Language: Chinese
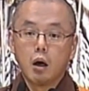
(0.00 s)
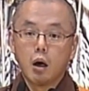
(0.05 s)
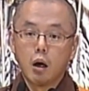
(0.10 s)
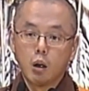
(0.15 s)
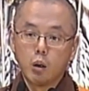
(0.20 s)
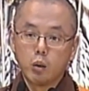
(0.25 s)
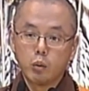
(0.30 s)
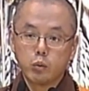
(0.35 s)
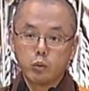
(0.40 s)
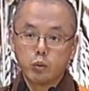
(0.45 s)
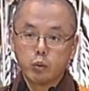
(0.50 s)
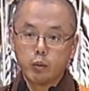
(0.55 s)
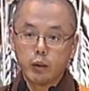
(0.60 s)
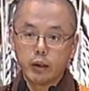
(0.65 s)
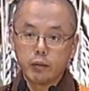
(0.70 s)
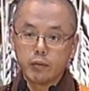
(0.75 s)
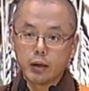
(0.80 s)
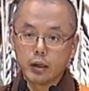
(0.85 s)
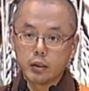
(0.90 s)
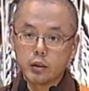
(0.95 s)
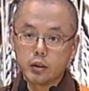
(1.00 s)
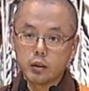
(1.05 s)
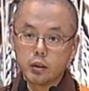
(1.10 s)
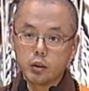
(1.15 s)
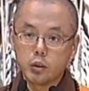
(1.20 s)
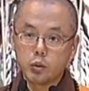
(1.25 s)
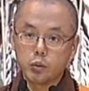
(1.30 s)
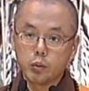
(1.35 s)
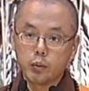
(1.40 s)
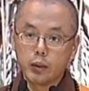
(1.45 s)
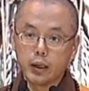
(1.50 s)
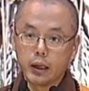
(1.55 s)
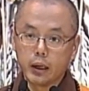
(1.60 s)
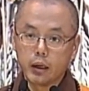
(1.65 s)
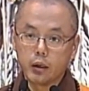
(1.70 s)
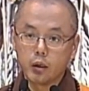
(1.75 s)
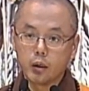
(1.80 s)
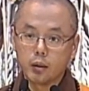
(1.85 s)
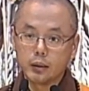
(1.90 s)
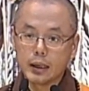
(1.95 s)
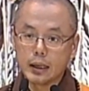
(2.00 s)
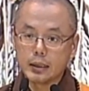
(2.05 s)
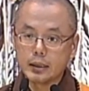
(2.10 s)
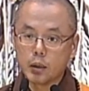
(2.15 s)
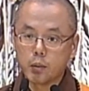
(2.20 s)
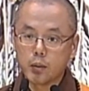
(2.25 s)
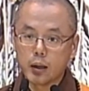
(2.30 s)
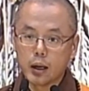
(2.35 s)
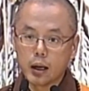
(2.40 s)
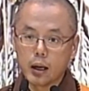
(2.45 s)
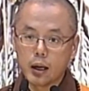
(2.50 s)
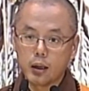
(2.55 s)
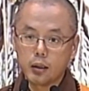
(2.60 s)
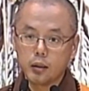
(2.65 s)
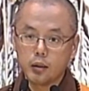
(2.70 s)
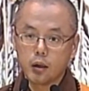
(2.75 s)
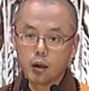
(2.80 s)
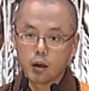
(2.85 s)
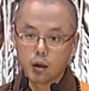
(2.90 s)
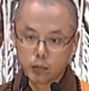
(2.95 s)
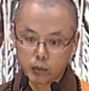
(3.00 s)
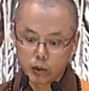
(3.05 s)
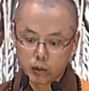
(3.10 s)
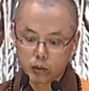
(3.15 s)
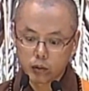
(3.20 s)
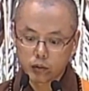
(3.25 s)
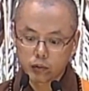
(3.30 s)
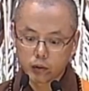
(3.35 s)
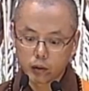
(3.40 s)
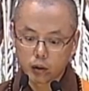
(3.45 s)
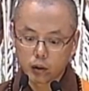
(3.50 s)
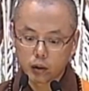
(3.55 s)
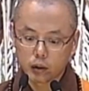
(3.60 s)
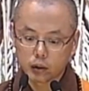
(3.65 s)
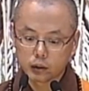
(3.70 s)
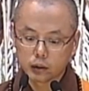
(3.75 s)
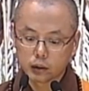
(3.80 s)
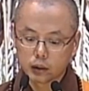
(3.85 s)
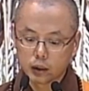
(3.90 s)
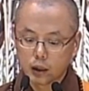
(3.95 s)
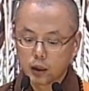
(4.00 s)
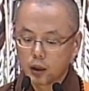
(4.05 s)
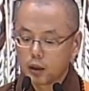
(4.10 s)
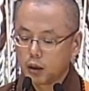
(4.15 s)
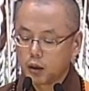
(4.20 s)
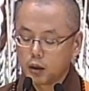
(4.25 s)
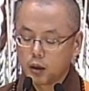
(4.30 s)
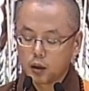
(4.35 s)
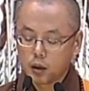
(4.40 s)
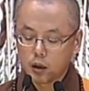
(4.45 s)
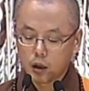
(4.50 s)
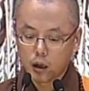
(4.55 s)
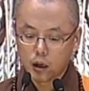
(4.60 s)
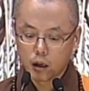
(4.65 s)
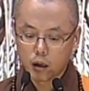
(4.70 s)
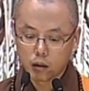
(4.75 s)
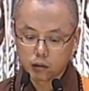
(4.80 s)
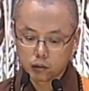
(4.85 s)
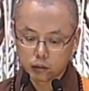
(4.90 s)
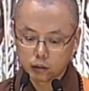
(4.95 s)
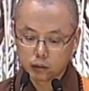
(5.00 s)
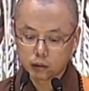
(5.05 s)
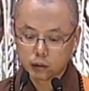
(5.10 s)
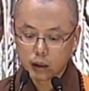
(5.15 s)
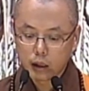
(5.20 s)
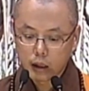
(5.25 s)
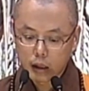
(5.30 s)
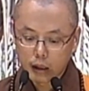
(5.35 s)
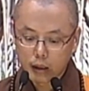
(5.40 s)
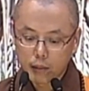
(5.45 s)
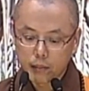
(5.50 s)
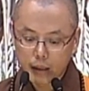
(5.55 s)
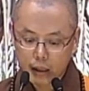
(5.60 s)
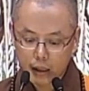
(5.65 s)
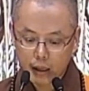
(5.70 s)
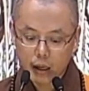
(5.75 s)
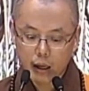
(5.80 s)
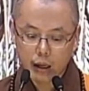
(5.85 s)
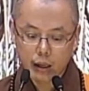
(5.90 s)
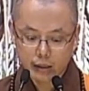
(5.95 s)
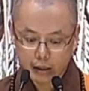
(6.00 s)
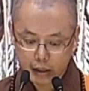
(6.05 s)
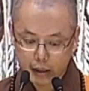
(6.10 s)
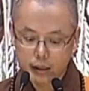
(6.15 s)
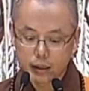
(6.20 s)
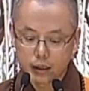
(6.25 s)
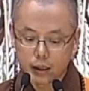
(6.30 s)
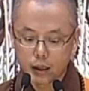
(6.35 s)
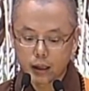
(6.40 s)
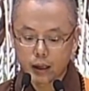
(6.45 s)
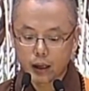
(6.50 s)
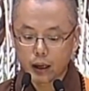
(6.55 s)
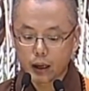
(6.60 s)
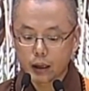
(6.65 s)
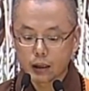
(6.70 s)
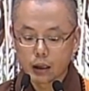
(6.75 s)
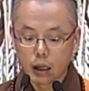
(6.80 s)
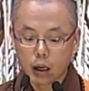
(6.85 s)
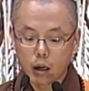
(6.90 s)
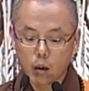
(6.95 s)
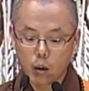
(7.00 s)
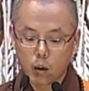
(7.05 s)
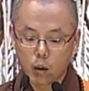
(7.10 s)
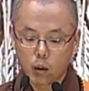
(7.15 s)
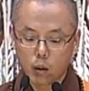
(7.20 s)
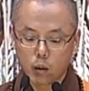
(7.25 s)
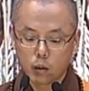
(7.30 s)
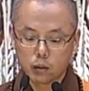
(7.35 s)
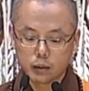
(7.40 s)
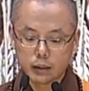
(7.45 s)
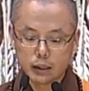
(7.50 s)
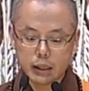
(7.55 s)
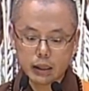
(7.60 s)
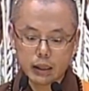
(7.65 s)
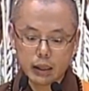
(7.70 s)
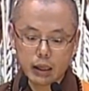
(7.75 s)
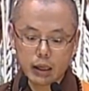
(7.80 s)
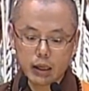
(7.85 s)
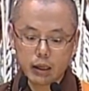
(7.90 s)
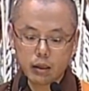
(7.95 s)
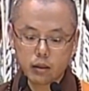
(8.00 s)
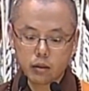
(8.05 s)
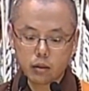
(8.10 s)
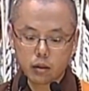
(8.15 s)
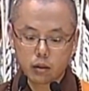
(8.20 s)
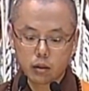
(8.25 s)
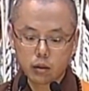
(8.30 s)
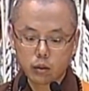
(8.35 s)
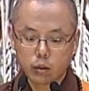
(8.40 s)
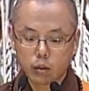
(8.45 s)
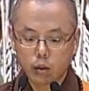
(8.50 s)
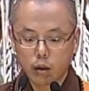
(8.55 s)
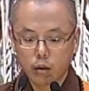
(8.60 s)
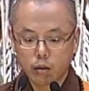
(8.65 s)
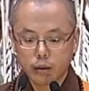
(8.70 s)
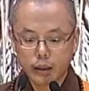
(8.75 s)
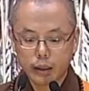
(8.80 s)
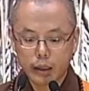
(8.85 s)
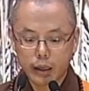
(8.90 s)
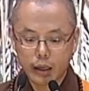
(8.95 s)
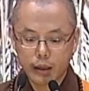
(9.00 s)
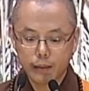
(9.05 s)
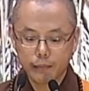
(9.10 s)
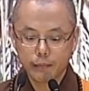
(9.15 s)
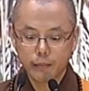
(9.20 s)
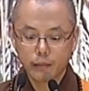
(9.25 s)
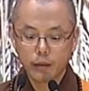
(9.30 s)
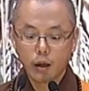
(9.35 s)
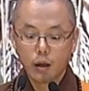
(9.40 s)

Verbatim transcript: 好，诸位法师、诸位莲友，大家晚安，阿弥陀佛。好，喇嘛啦，扎西德勒。然后今天是最后一天，